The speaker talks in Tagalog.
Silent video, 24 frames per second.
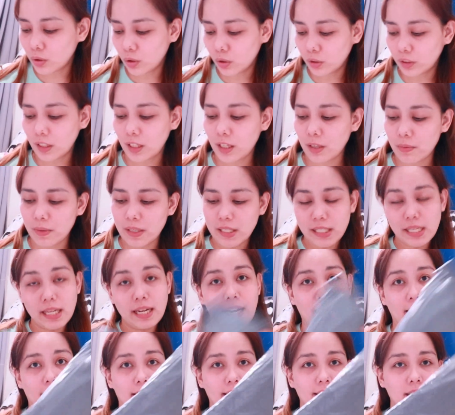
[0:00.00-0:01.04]
So, dalawa
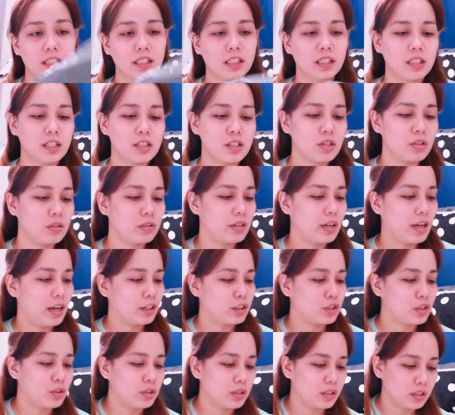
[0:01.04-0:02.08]
sila. Nalinis ko na
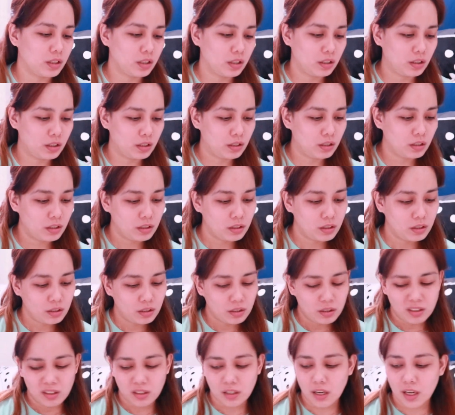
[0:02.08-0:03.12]
actually.
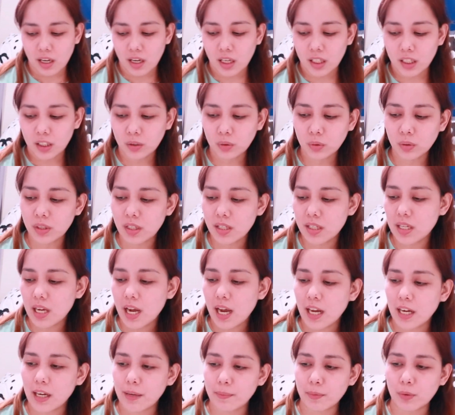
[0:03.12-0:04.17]
Itong
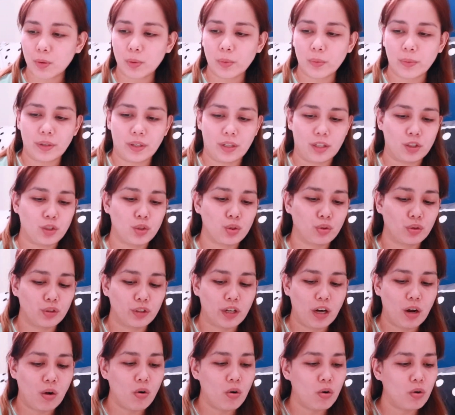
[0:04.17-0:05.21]
isa alam ko eh. Sure
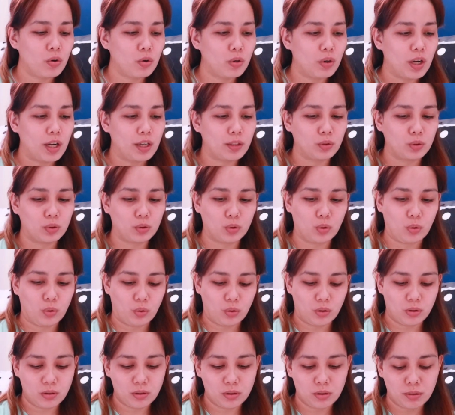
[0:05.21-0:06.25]
ako kung ano to.
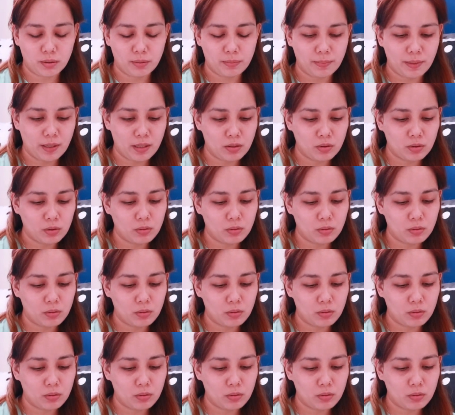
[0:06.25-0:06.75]
Pero